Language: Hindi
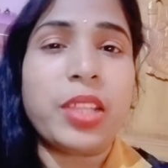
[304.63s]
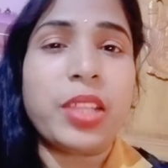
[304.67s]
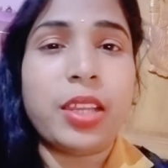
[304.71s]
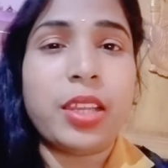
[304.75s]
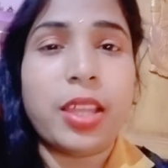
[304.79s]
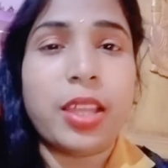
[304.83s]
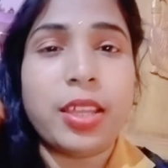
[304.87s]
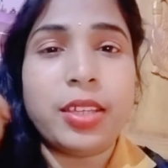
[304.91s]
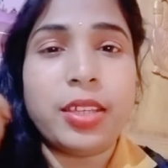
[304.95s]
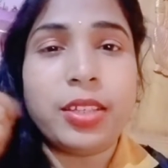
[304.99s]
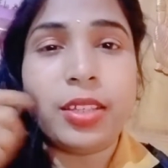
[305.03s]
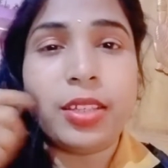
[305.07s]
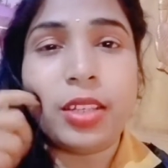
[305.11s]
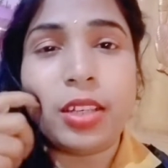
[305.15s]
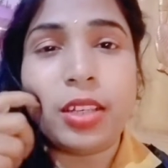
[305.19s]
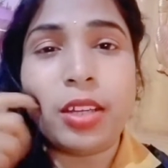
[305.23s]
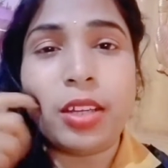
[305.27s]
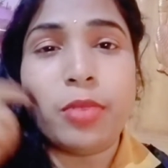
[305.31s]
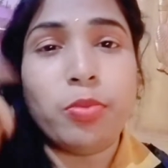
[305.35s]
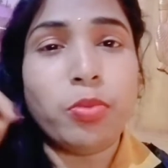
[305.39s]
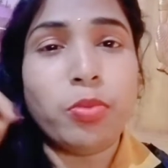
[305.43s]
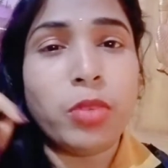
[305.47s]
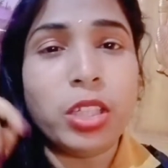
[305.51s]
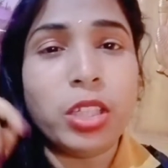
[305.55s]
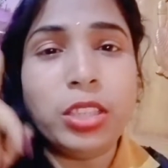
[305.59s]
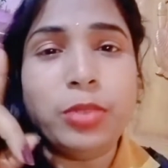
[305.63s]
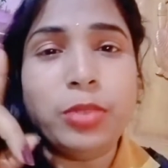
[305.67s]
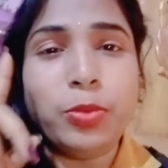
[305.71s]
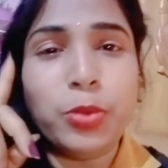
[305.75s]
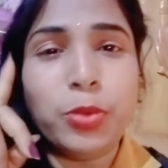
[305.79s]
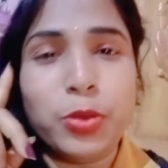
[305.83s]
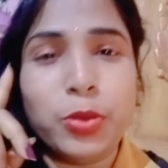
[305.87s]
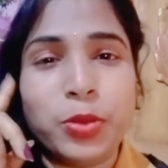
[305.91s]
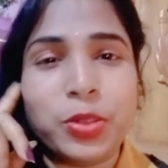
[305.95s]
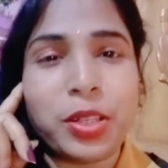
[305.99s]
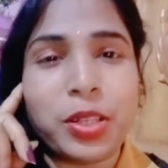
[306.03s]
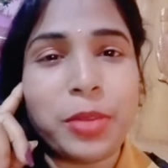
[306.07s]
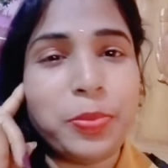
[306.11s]
लाइक करना मत
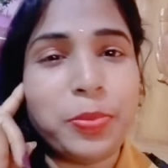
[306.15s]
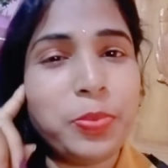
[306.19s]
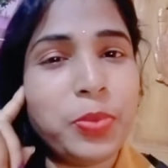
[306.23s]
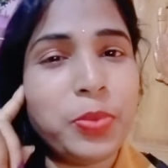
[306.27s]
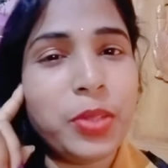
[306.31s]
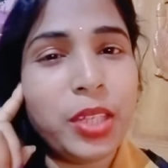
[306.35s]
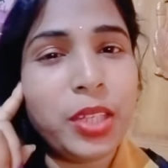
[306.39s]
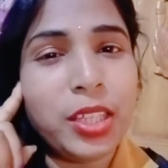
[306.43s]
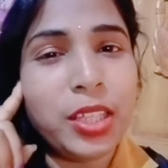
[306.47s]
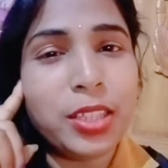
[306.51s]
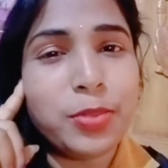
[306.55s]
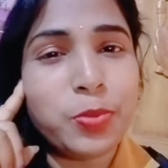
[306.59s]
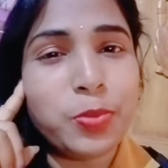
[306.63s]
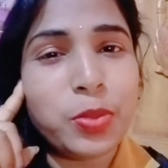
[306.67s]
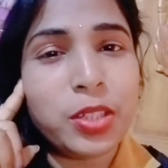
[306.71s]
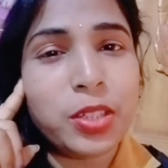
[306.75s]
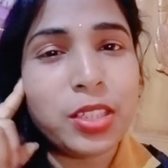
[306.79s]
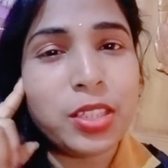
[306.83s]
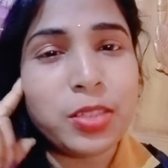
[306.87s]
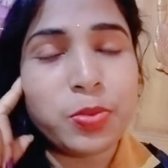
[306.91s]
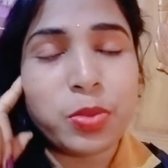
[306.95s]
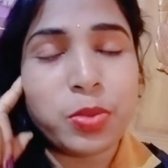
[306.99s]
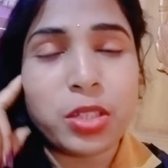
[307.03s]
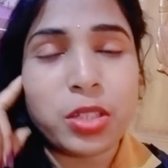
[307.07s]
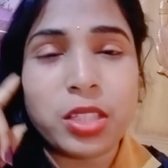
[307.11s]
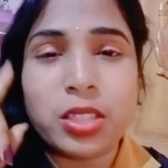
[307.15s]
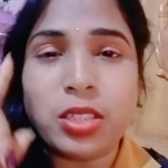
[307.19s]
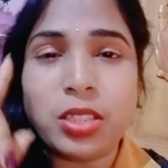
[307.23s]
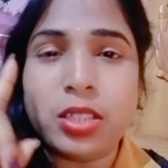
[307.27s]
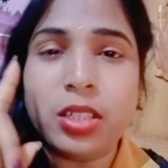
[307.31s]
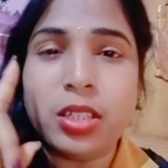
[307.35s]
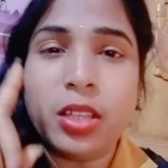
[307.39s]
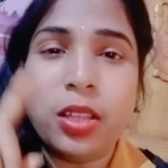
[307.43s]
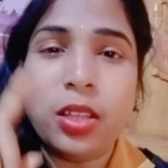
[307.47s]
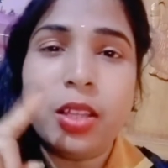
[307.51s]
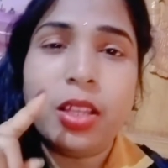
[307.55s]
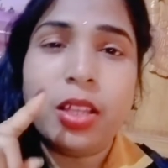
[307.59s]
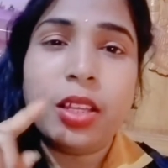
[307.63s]
भूलना प्लीज़ प्लीज़ प्लीज़
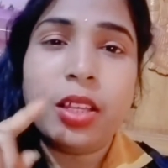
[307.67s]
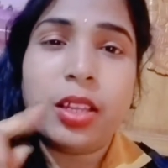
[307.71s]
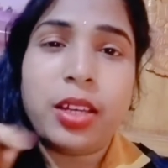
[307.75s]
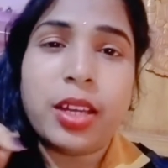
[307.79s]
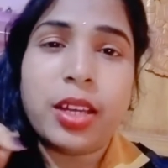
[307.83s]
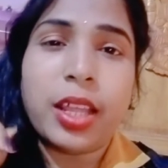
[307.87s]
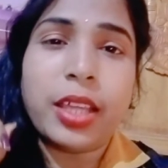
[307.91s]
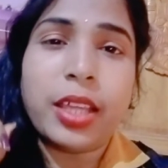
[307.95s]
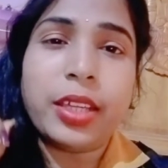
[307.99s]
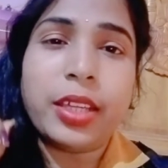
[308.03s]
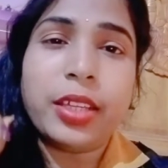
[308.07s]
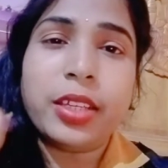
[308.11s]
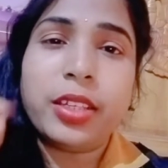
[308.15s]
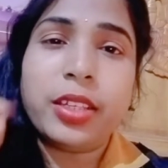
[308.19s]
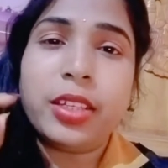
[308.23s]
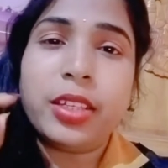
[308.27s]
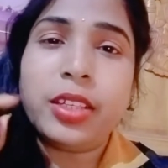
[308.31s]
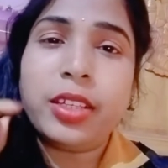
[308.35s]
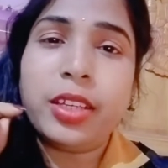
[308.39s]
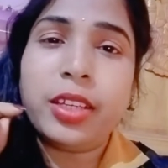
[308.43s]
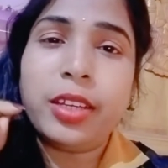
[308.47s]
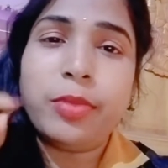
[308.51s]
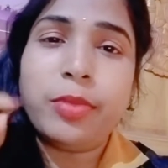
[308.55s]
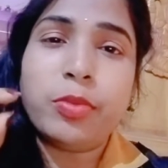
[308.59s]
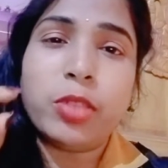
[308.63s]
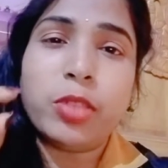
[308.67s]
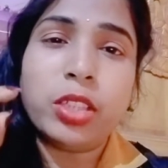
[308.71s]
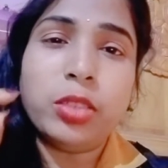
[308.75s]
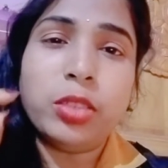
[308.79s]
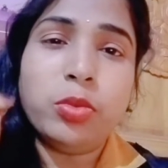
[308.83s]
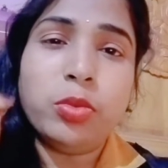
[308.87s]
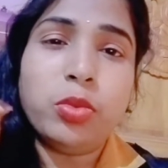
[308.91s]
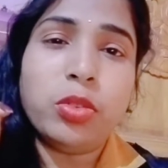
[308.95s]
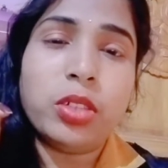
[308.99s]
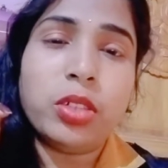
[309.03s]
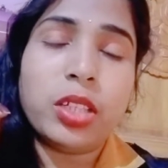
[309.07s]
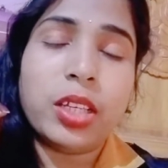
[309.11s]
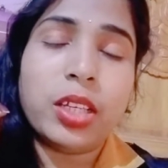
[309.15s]
लाइक करने के लिए
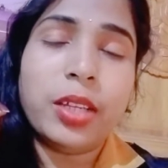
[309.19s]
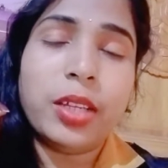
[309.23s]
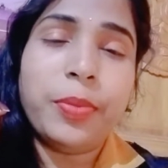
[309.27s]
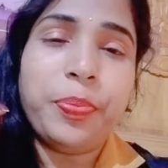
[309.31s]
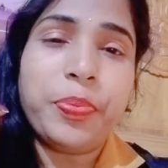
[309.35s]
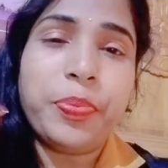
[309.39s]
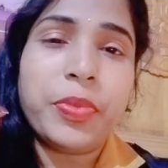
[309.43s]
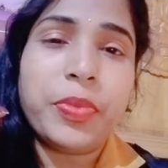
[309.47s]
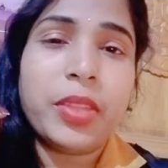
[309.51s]
मत भूलना